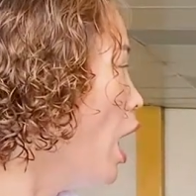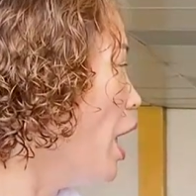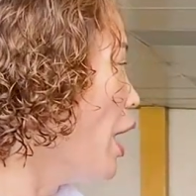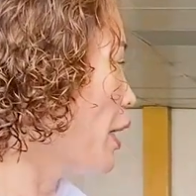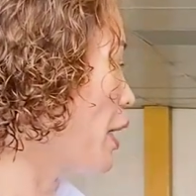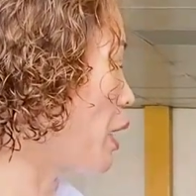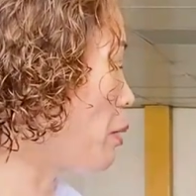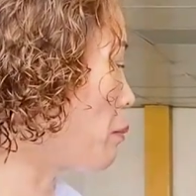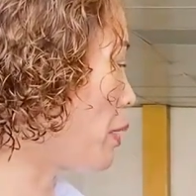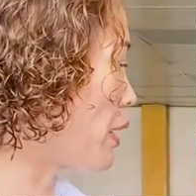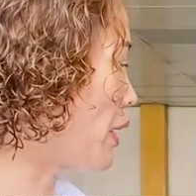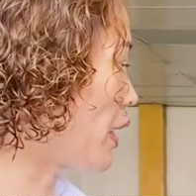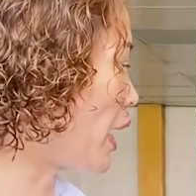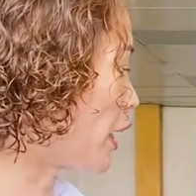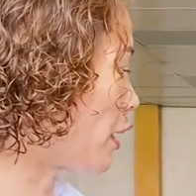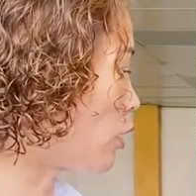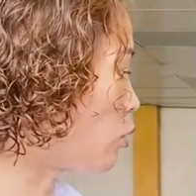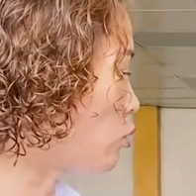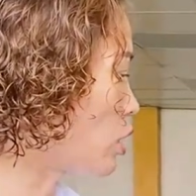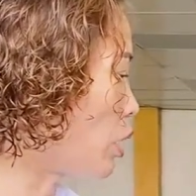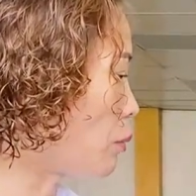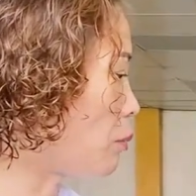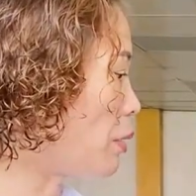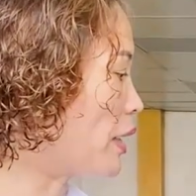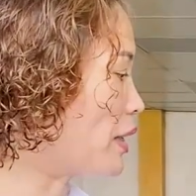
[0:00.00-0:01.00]
Năm
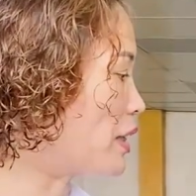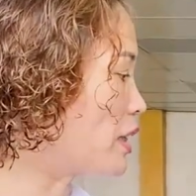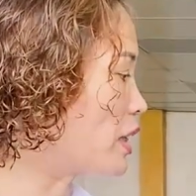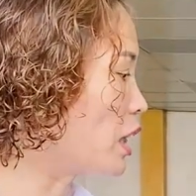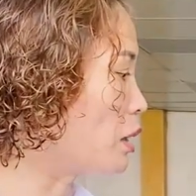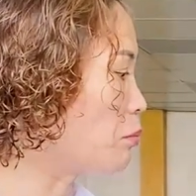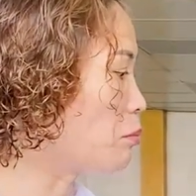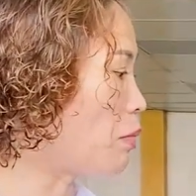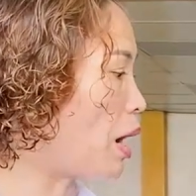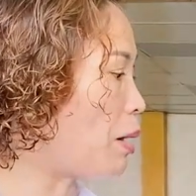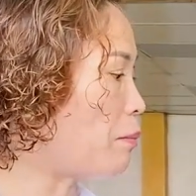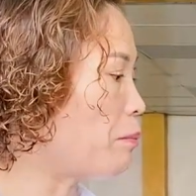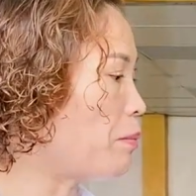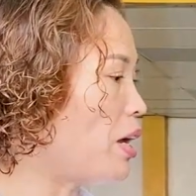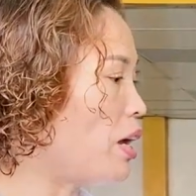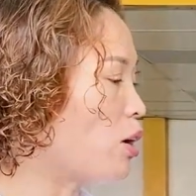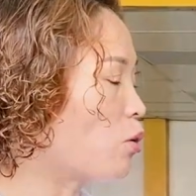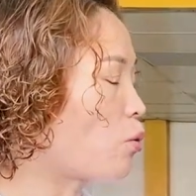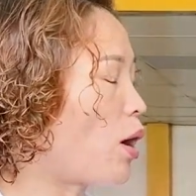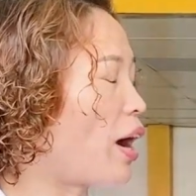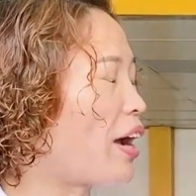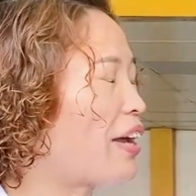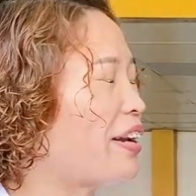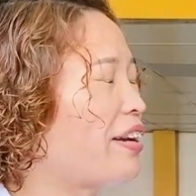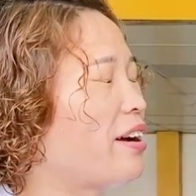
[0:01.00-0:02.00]
2009 mà em đi
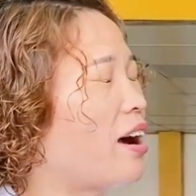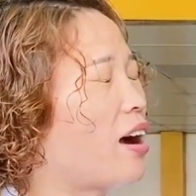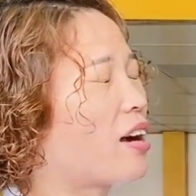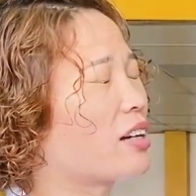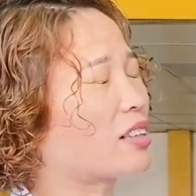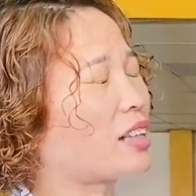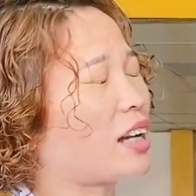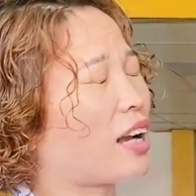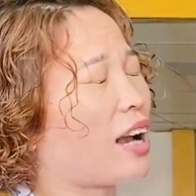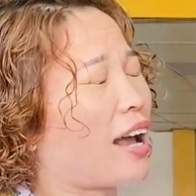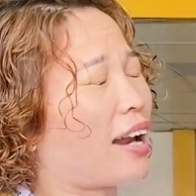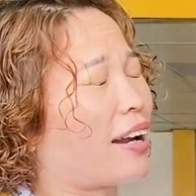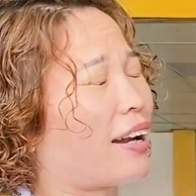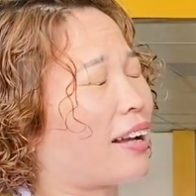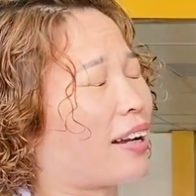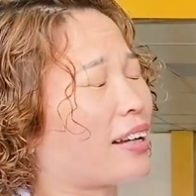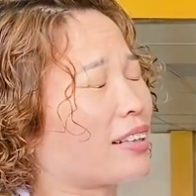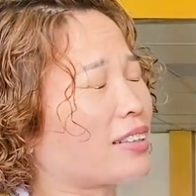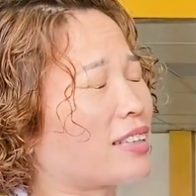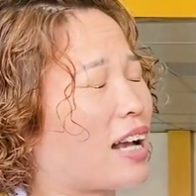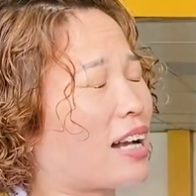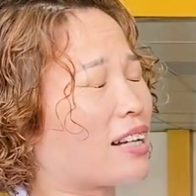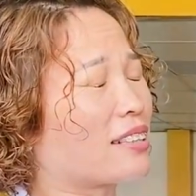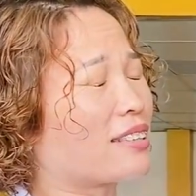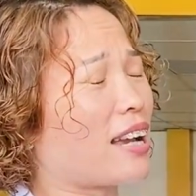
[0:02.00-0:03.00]
ngoài đường chắc hẳn là
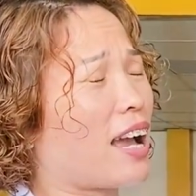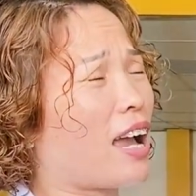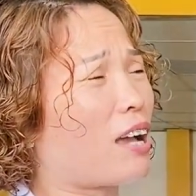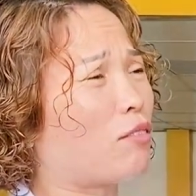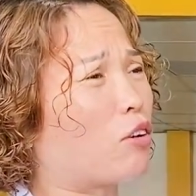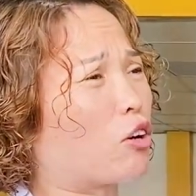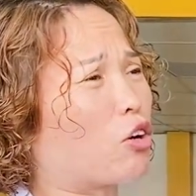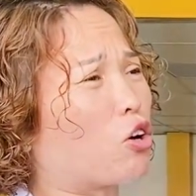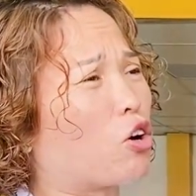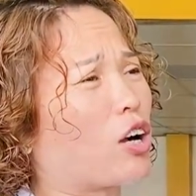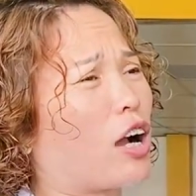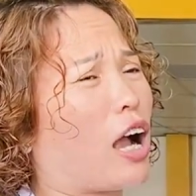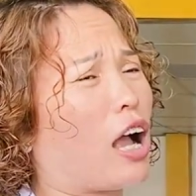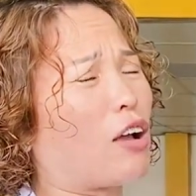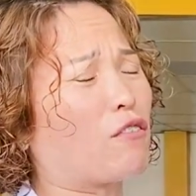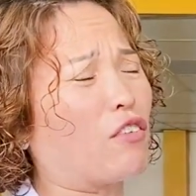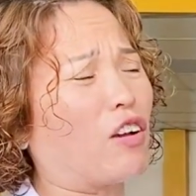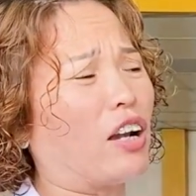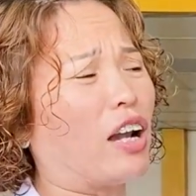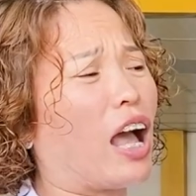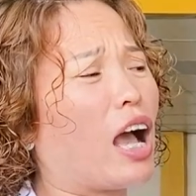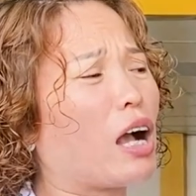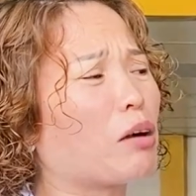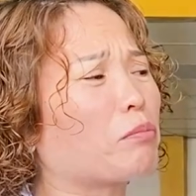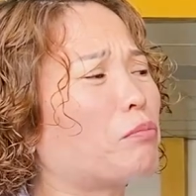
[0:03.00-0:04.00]
các chàng trai và cô gái phải
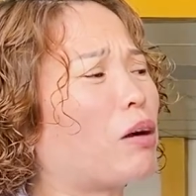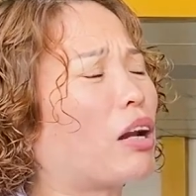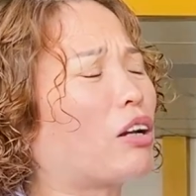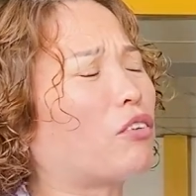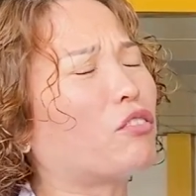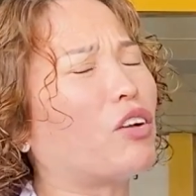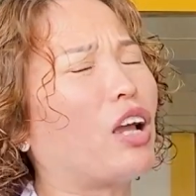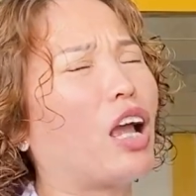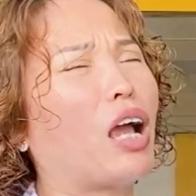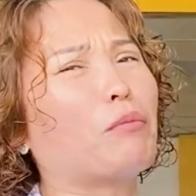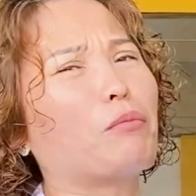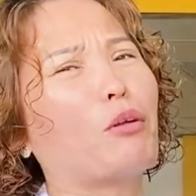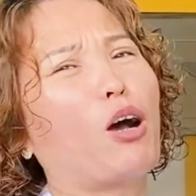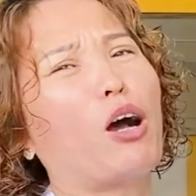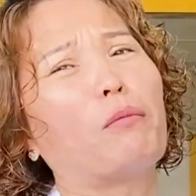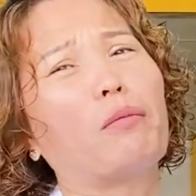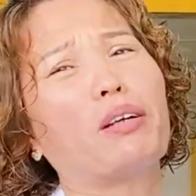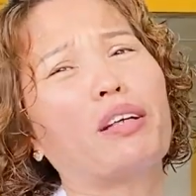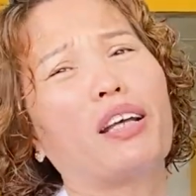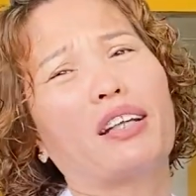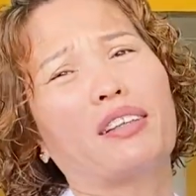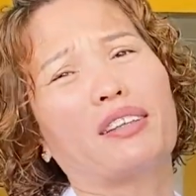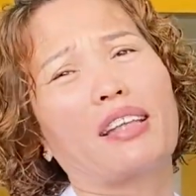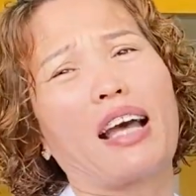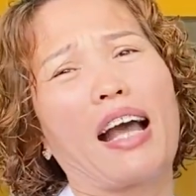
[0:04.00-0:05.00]
lác mắt với em nó mà
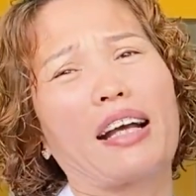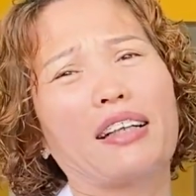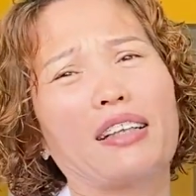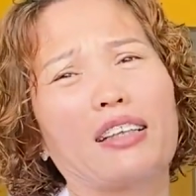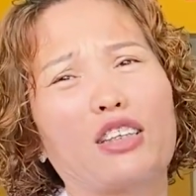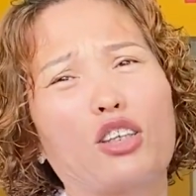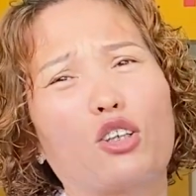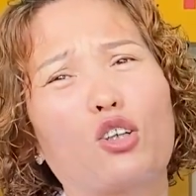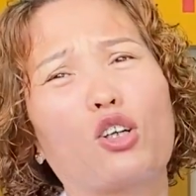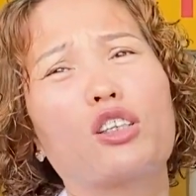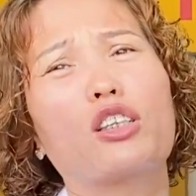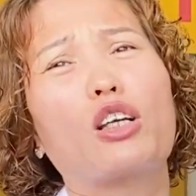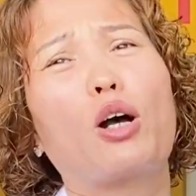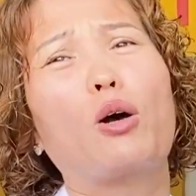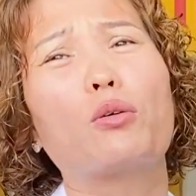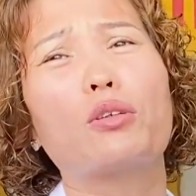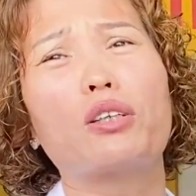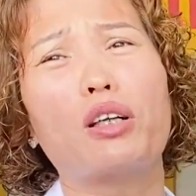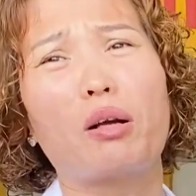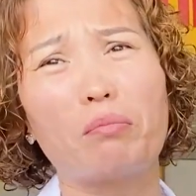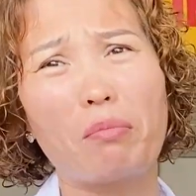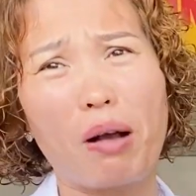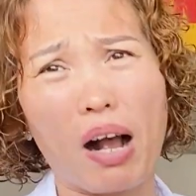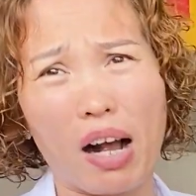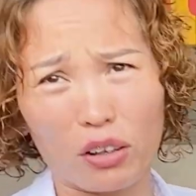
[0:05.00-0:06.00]
hiện tại thì chỉ có
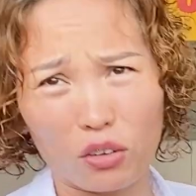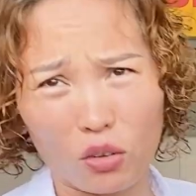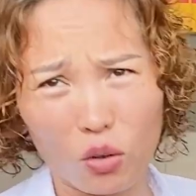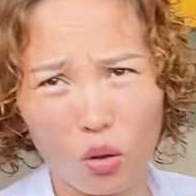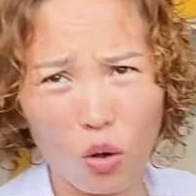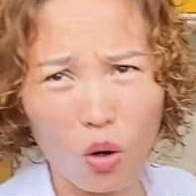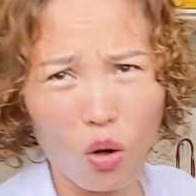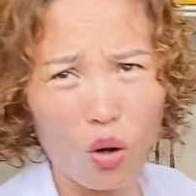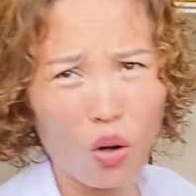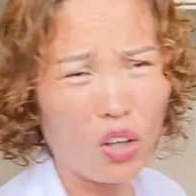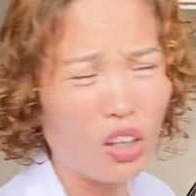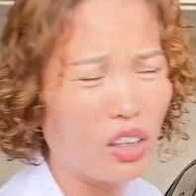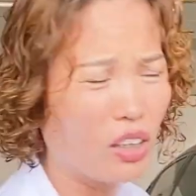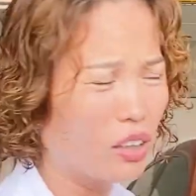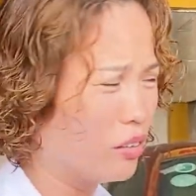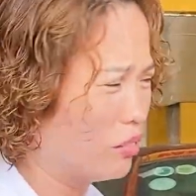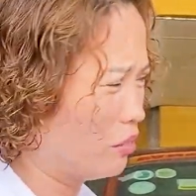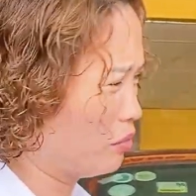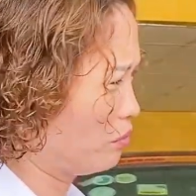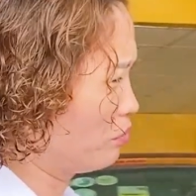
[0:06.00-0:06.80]
600 bạc thôi.